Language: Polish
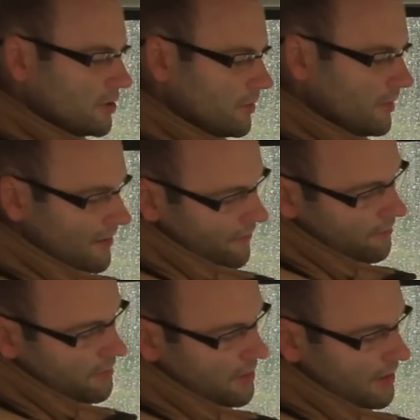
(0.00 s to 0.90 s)
trzeba
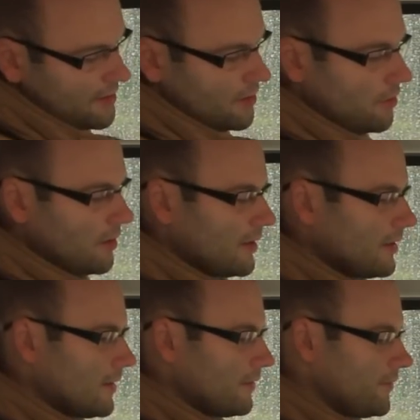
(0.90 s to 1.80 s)
wbijać
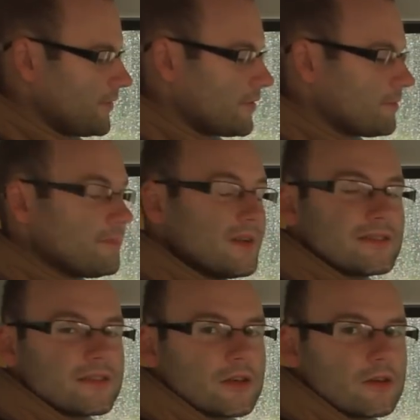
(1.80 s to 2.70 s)
kolana w
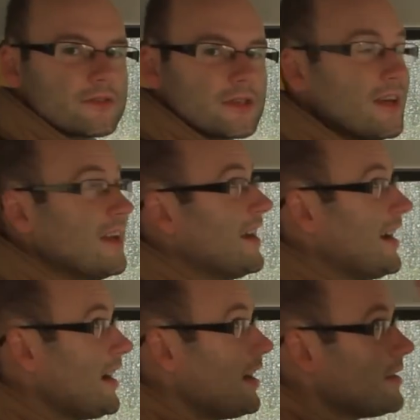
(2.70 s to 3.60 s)
plecy kierowcy,
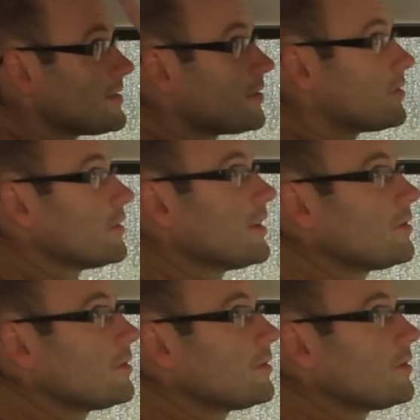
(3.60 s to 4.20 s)
ale za to nad